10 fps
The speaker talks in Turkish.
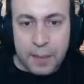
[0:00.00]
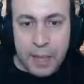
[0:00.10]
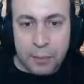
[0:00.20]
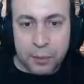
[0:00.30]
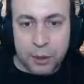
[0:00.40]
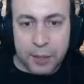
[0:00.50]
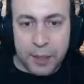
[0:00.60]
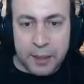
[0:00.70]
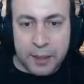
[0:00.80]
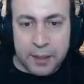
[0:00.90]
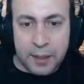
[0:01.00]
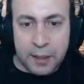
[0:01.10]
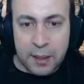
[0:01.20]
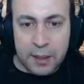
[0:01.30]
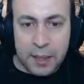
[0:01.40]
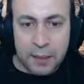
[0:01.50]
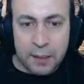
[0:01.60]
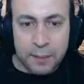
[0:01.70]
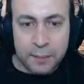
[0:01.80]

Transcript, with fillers: Gel burada bir yerdesin. Aa geldi.